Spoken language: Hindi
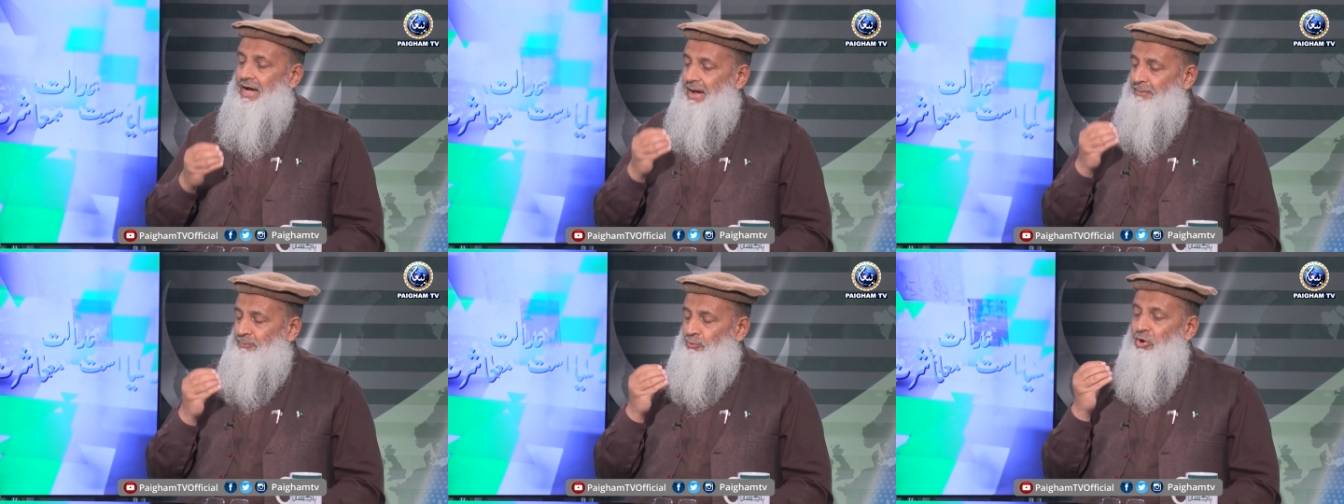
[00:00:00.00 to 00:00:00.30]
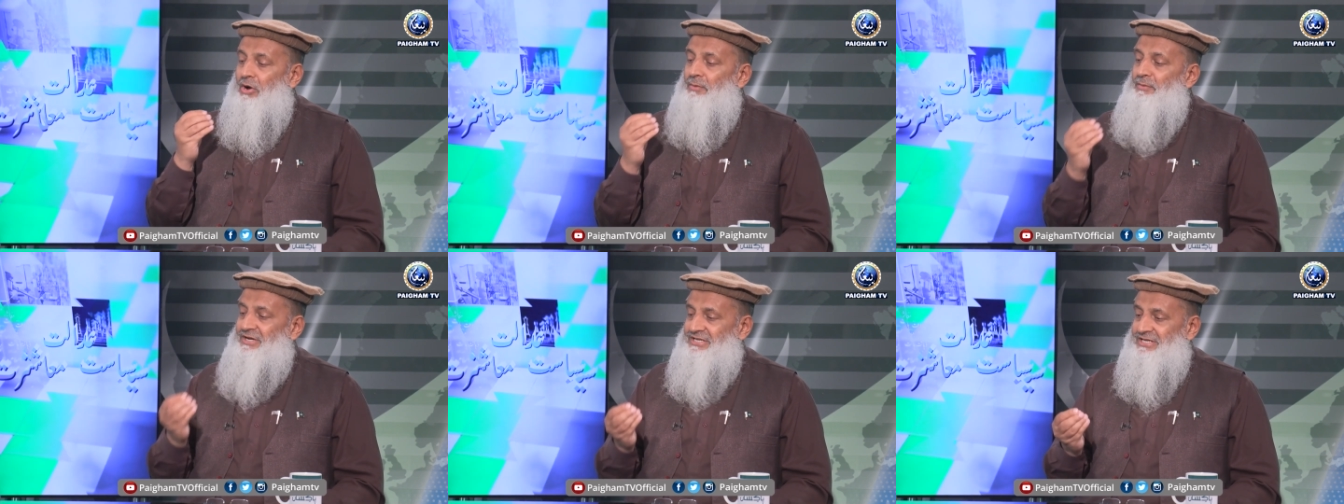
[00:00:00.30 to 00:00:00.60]

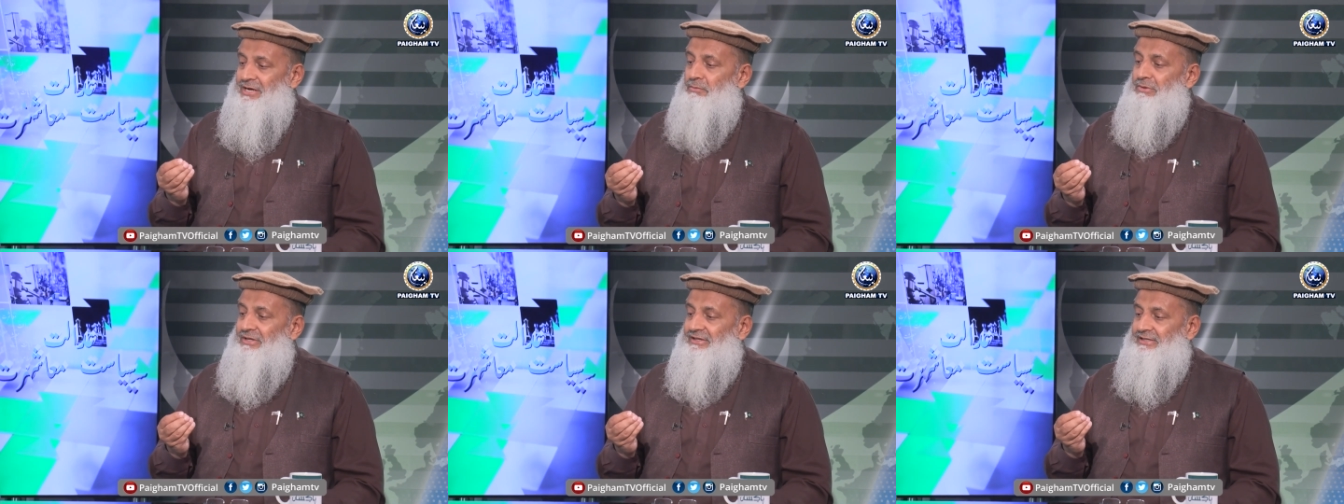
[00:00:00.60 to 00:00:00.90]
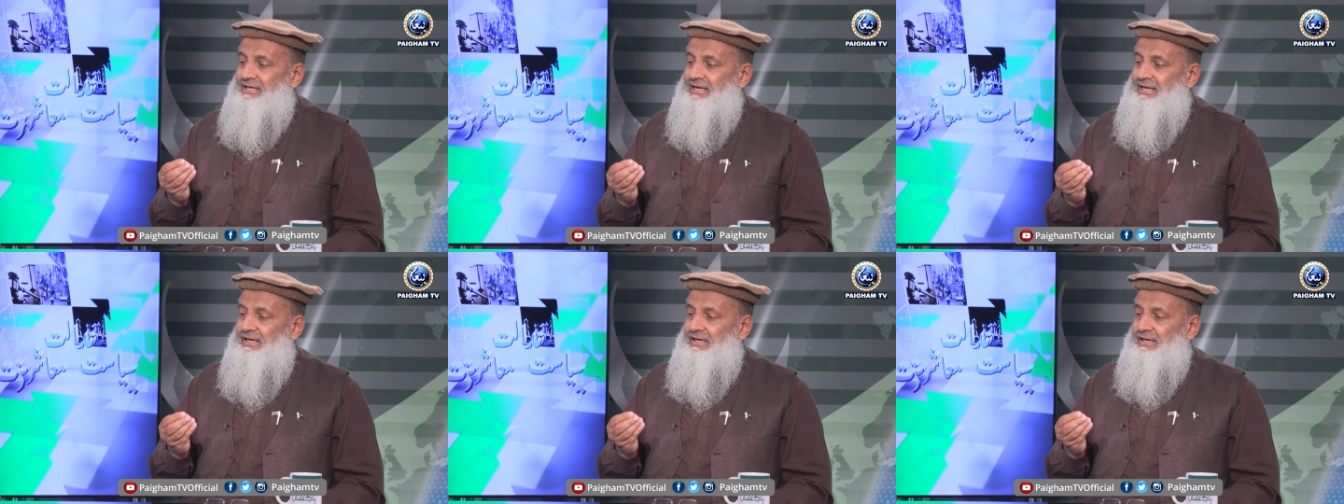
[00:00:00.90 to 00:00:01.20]
आपको हमेशा
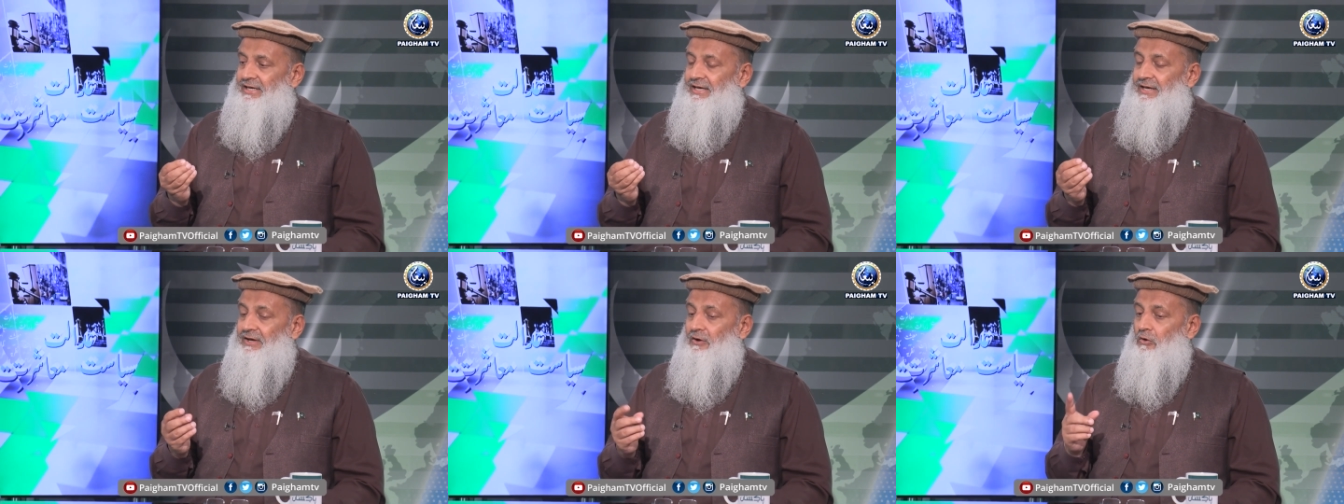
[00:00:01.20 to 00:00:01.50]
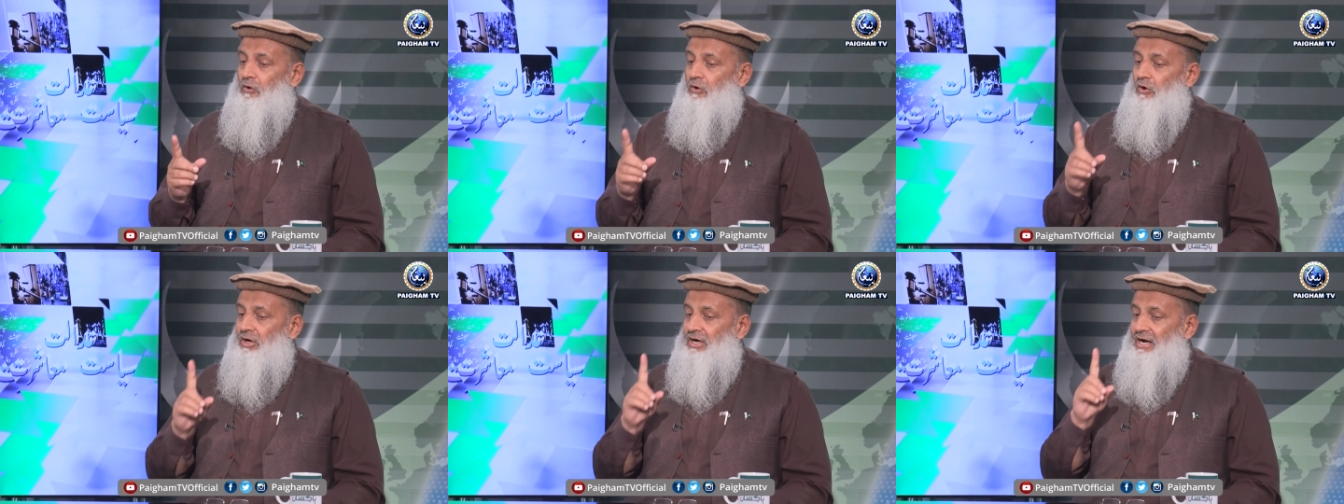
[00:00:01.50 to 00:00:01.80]
मिलते रहेंगे
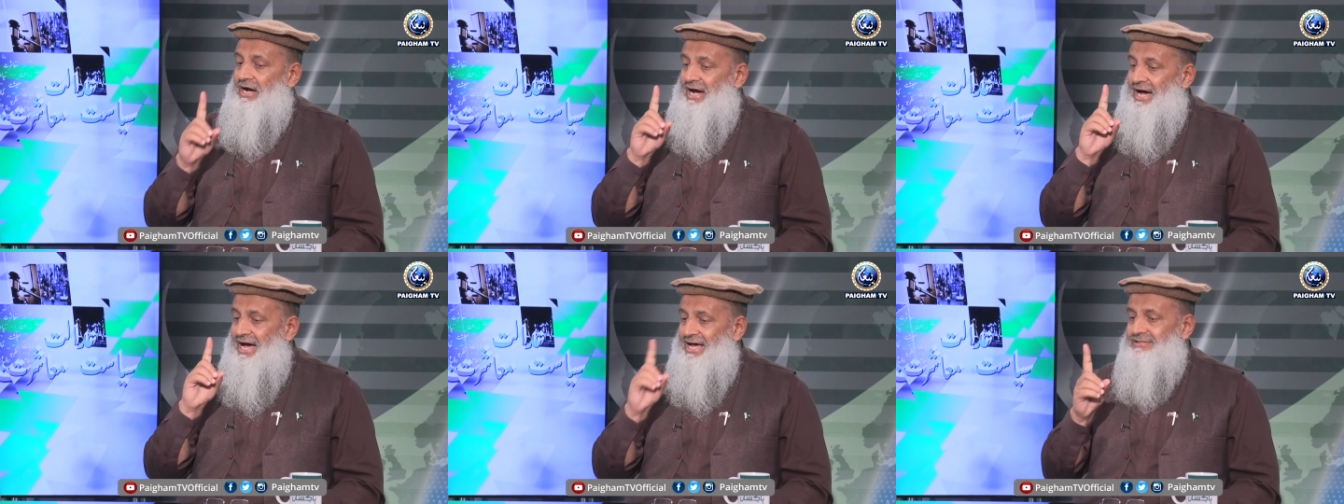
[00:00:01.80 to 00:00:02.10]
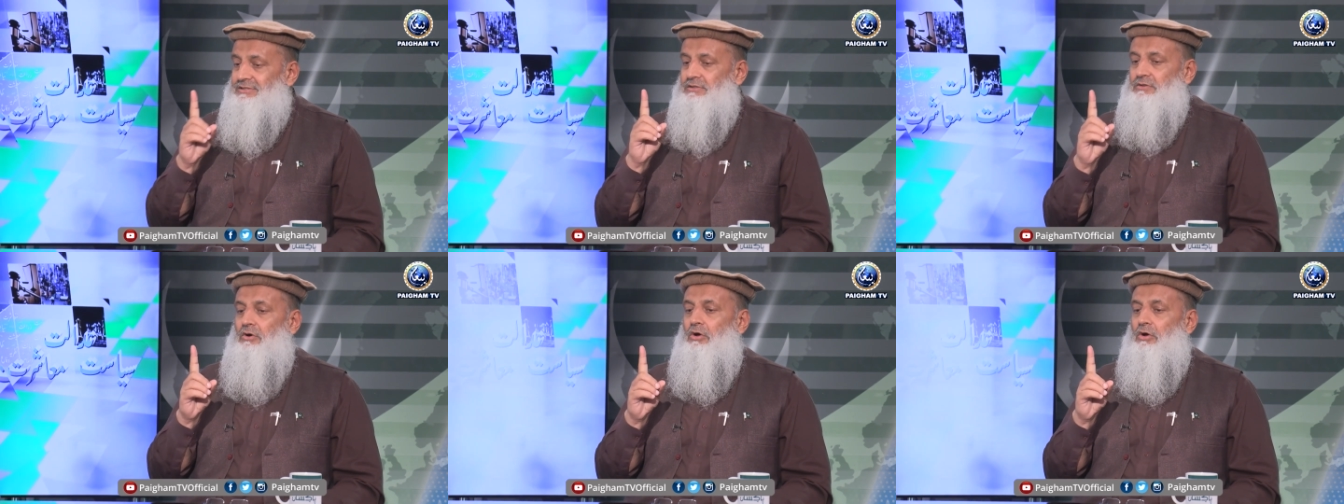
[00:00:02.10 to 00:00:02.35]
और ख़ास